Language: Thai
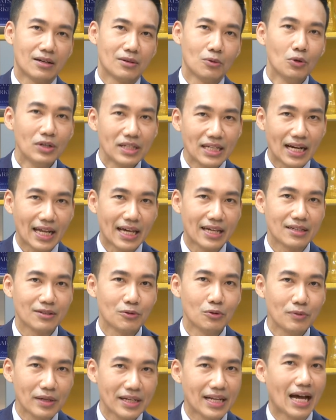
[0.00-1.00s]
หุ้นอะไร
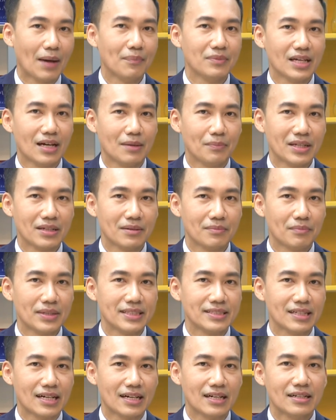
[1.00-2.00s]
หุ้นเวียดนามเนี่ยมันมัน
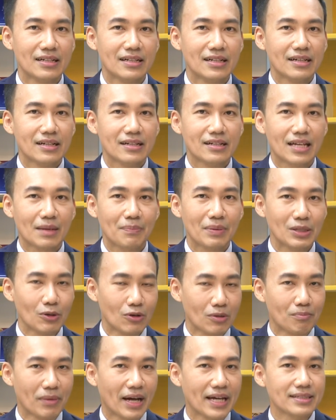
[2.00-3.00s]
จะได้ประโยช
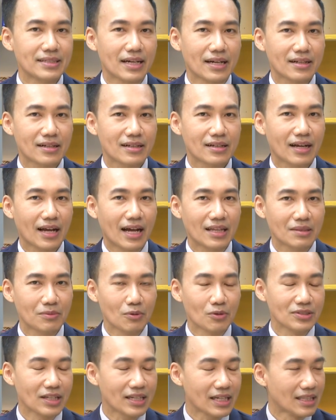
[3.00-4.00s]
น์ไหมจากการโต
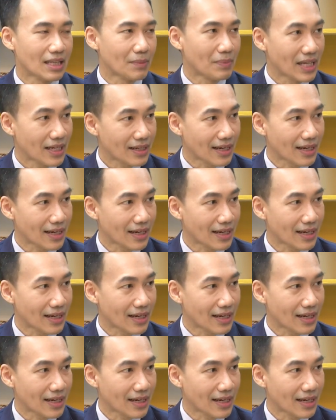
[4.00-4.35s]
เศรษฐกิจในประเทศ